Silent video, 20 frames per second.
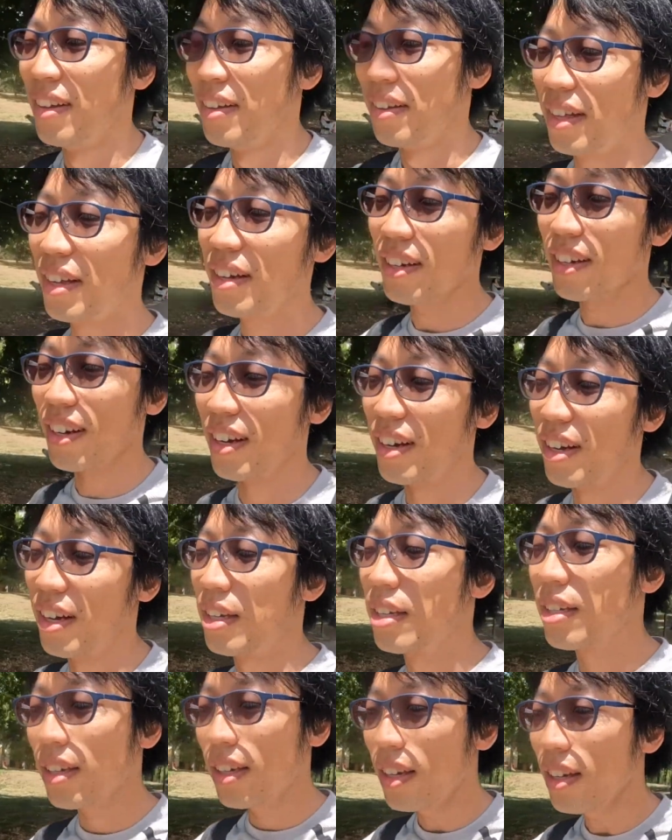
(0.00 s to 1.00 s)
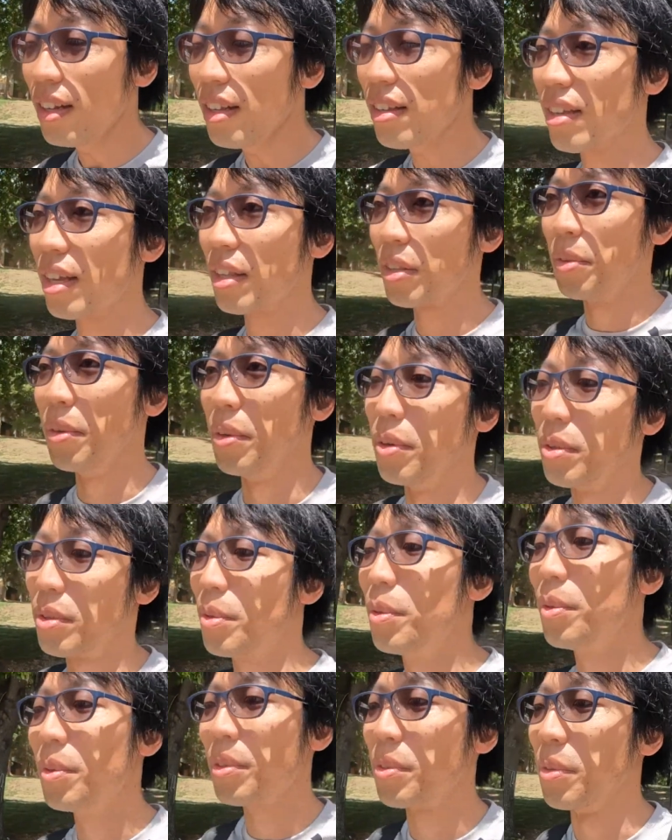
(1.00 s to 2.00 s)
なんかギリシャと
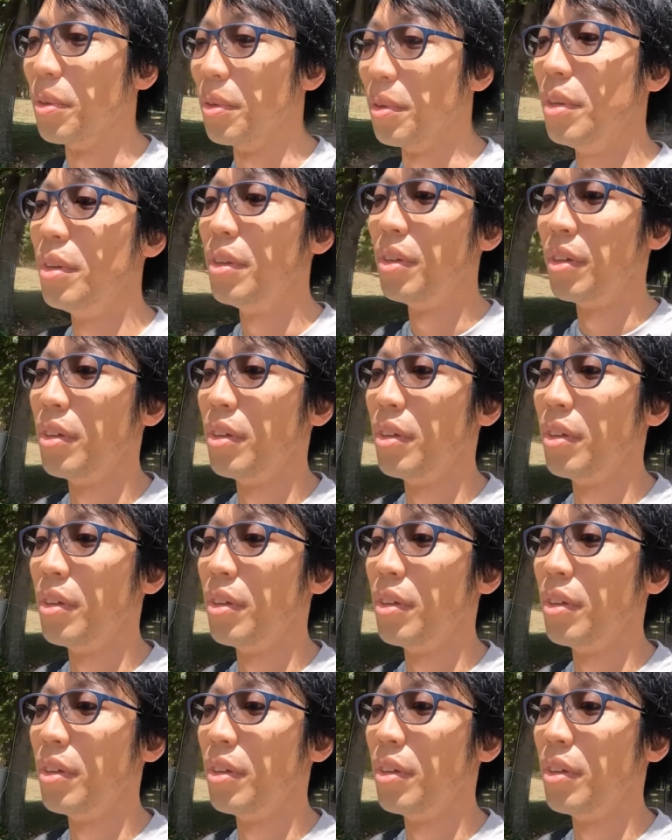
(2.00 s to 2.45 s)
トルコ